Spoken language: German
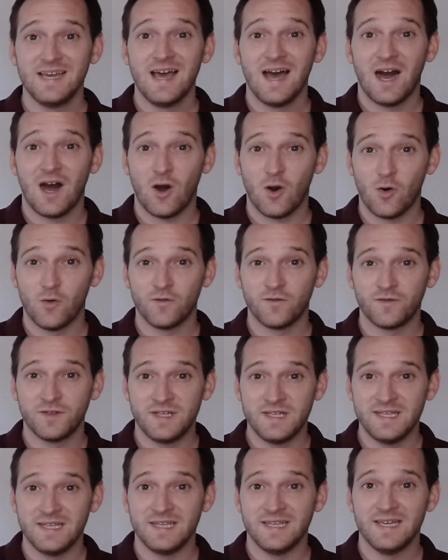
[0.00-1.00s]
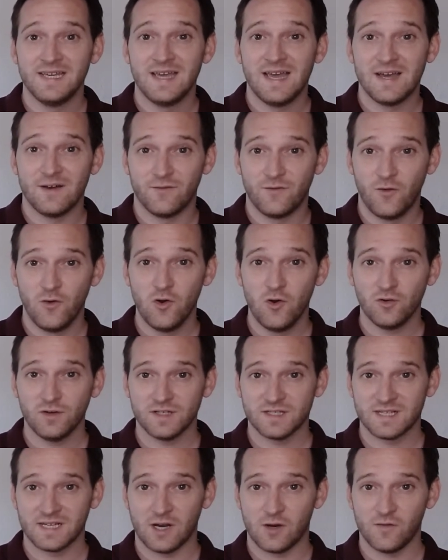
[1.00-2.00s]
auf die Erfüllung
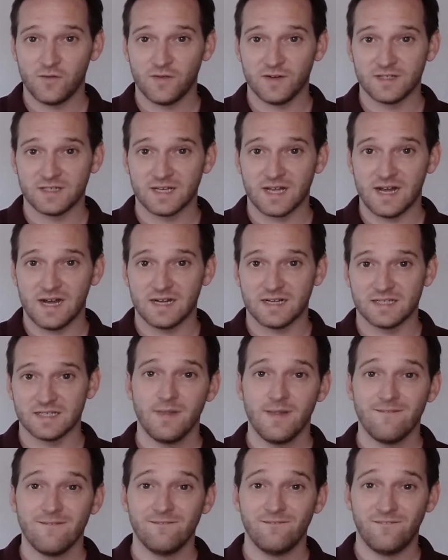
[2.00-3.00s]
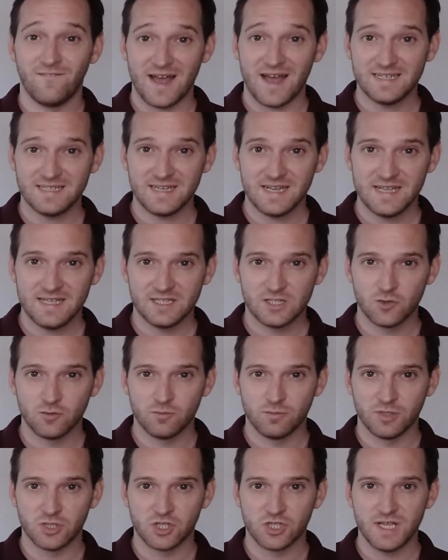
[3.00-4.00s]
des Kaufvertrages weiterhin zu
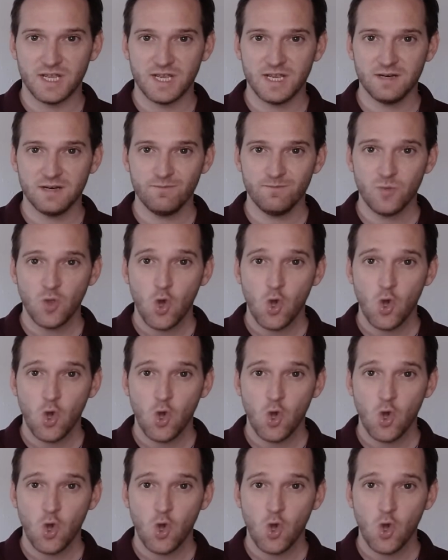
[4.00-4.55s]
bestehen